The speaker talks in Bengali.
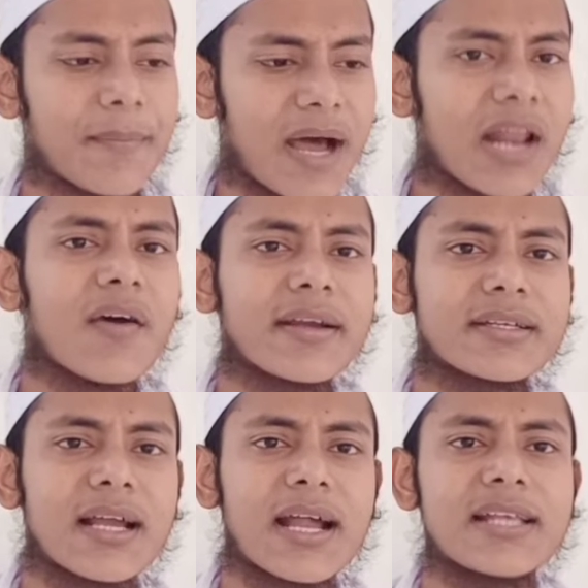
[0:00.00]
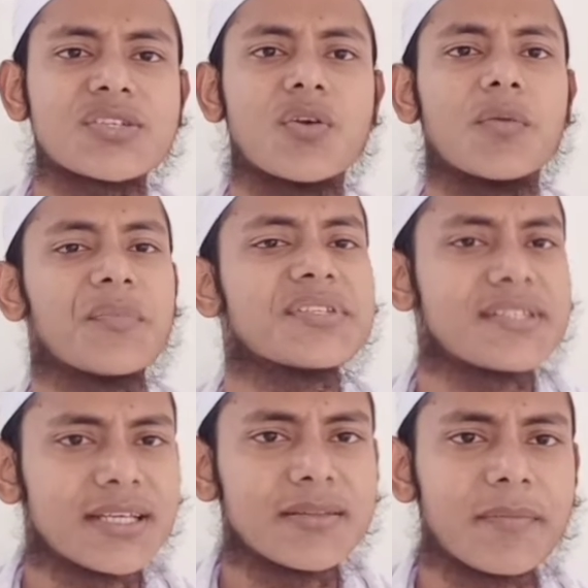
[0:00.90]
একটা ভালো একটা কাজ করুন
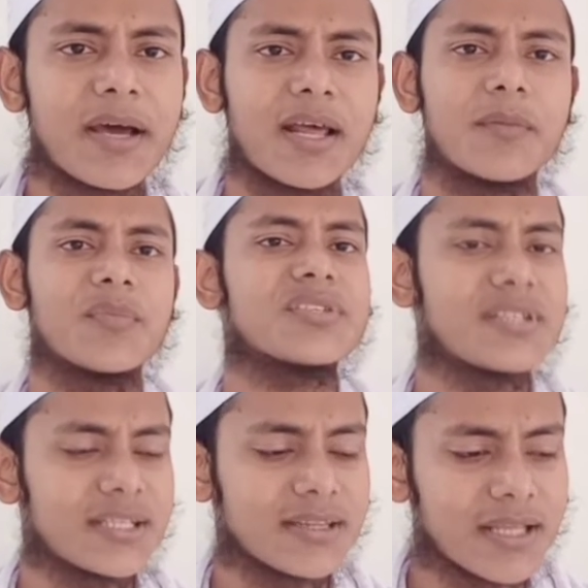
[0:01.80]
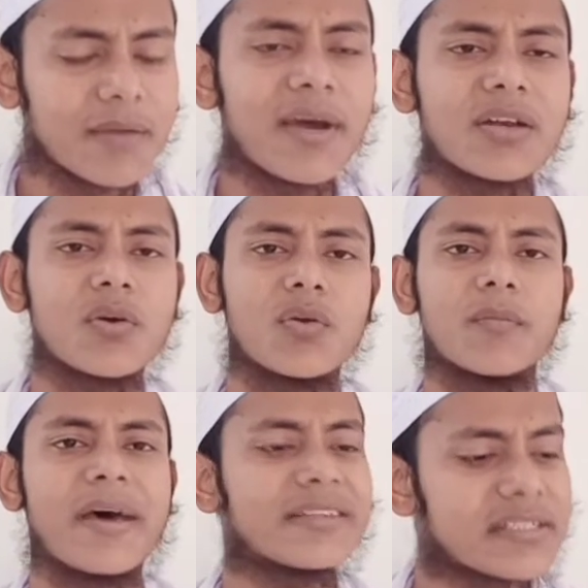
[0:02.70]
মসজিদ বানান মসজিদ নির্মাণ
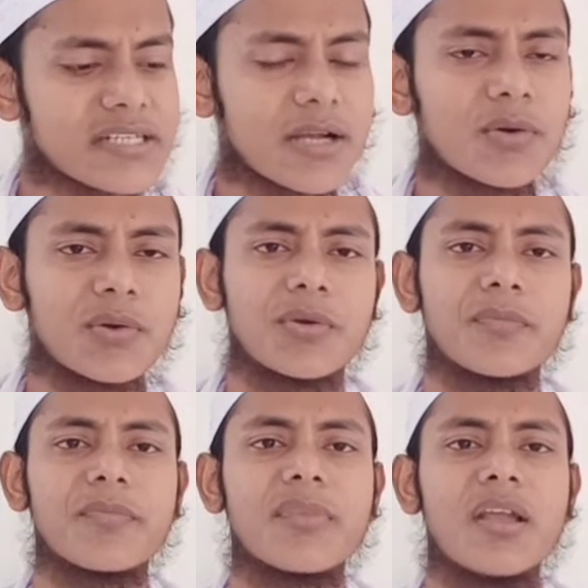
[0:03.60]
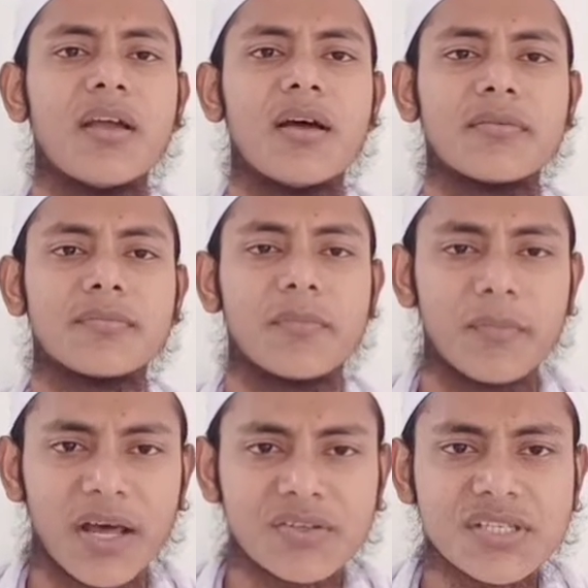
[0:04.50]
করুন মাদ্রাসা করুন
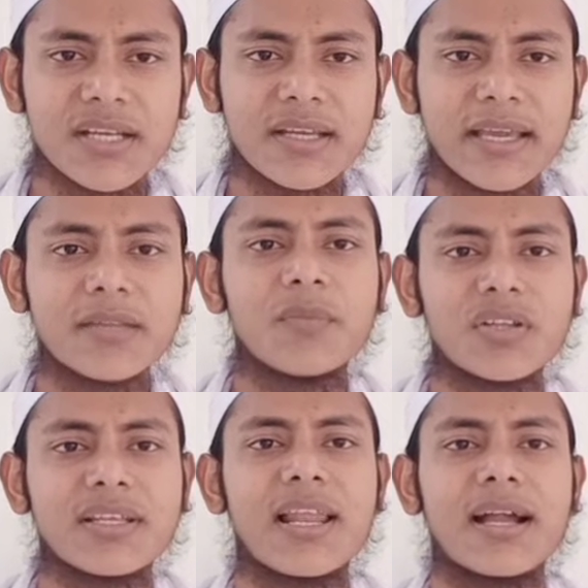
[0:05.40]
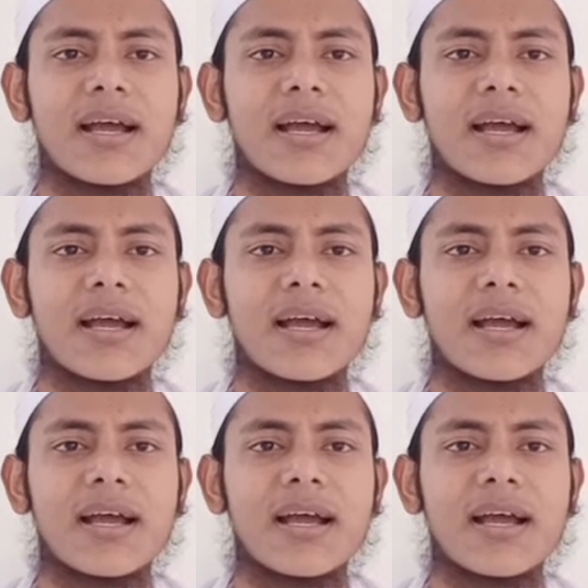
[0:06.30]
মানুষের খেদমতে